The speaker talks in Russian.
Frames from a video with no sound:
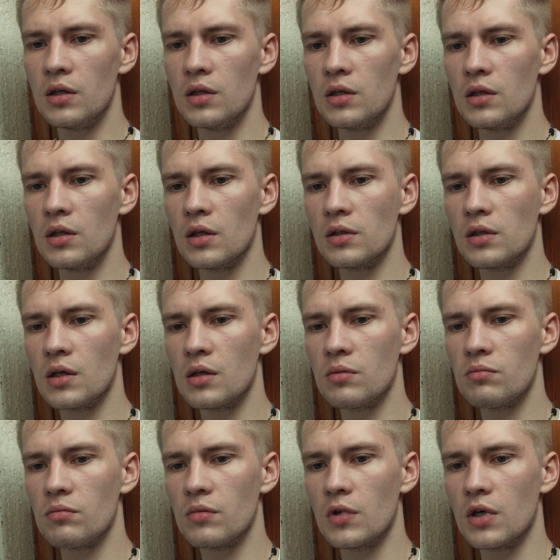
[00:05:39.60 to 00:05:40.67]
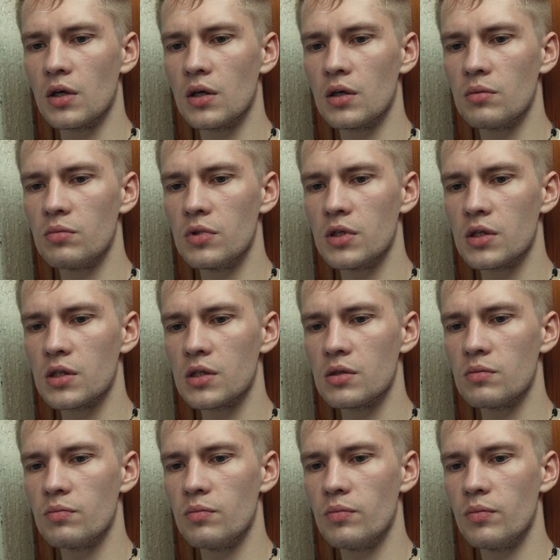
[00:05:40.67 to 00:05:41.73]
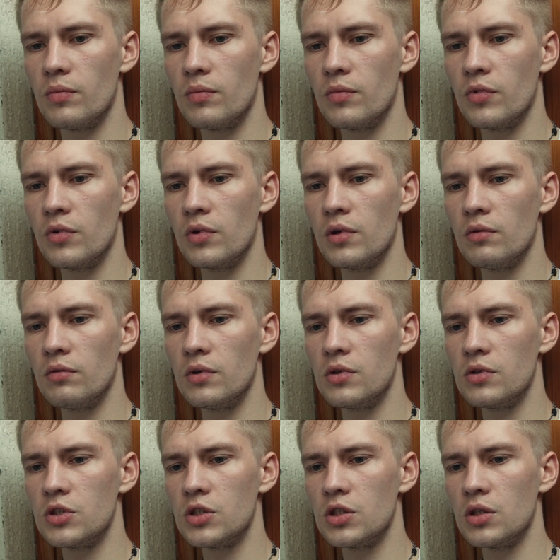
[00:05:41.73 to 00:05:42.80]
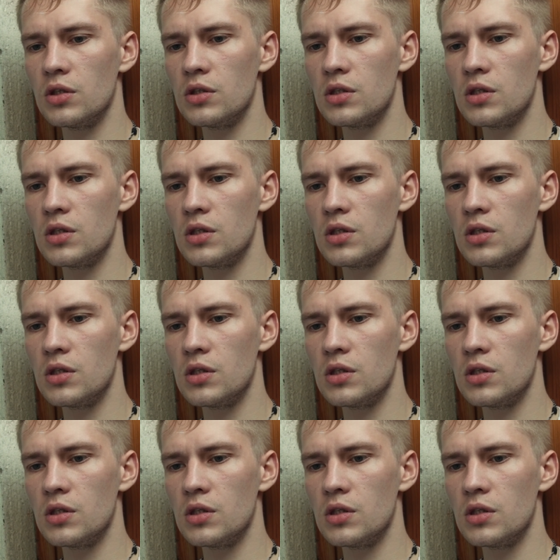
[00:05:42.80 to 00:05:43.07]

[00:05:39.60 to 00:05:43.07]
и глотаем обезболивающее,